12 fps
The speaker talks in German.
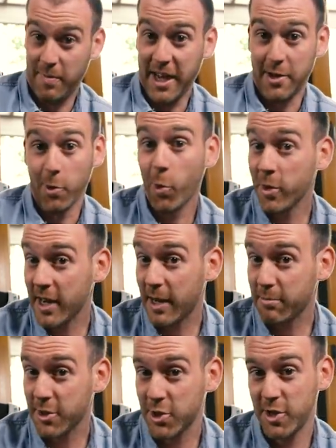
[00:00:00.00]
ob beide
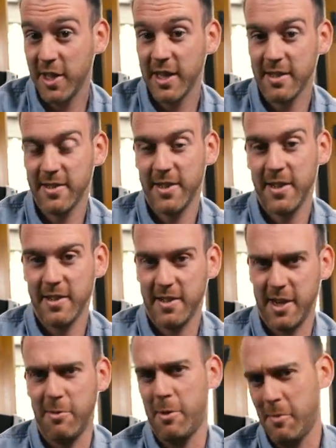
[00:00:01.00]
Hoden abgestiegen sind.
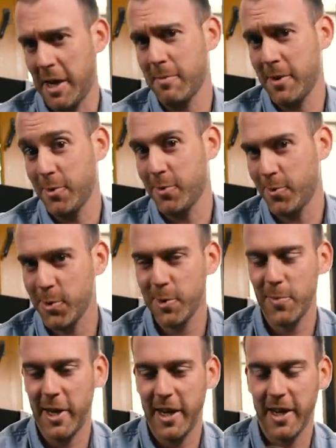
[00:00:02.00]
Das kann man manchmal nur
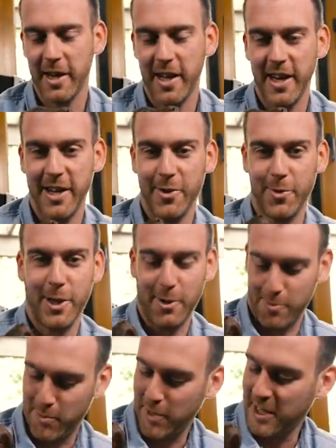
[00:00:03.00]
fühlen bei den Kleinen und
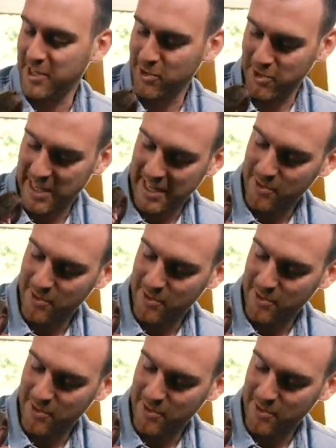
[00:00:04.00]
nicht unbedingt so